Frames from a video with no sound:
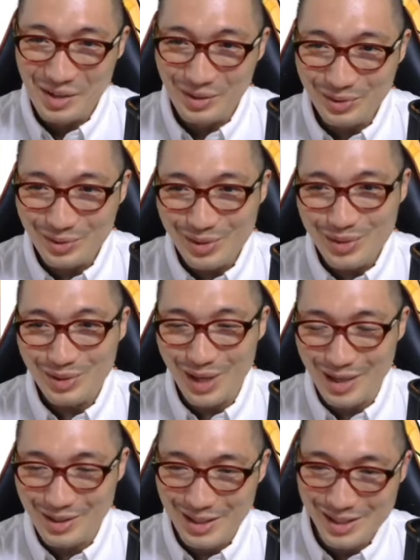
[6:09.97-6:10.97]
本当にちょっと
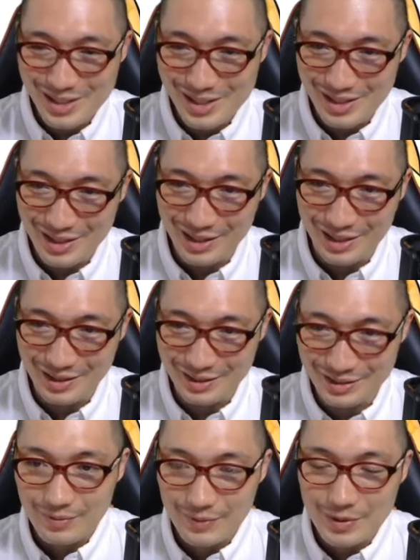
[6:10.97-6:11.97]
恥ずかしいなぁ。ま
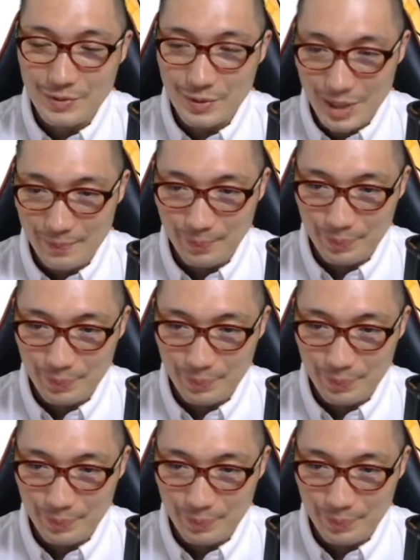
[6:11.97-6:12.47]
あ、でもね、